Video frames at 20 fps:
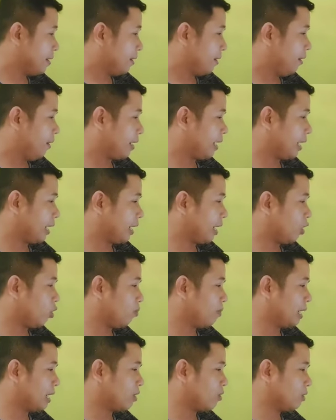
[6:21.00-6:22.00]
Oke,
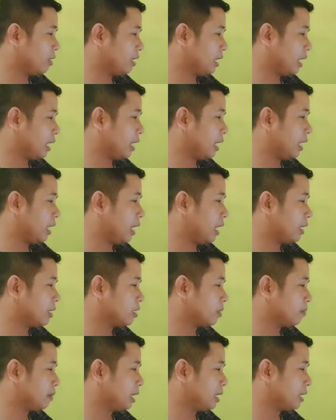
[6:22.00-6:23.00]
lalu berikutnya yang
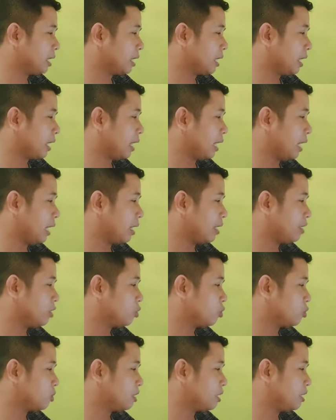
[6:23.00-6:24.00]
ke-11 adalah hari
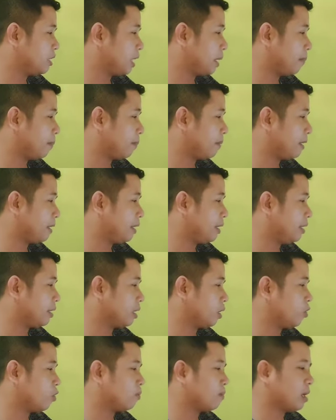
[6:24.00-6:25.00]
suci Nyepi
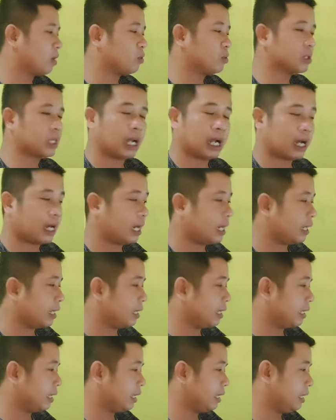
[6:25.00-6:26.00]
tahun baru Saka
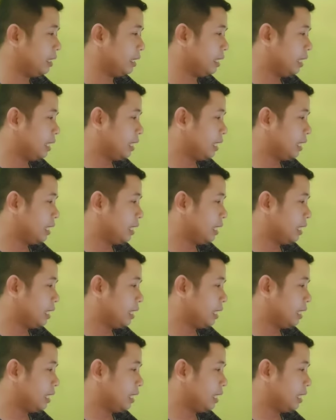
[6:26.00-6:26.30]
ini,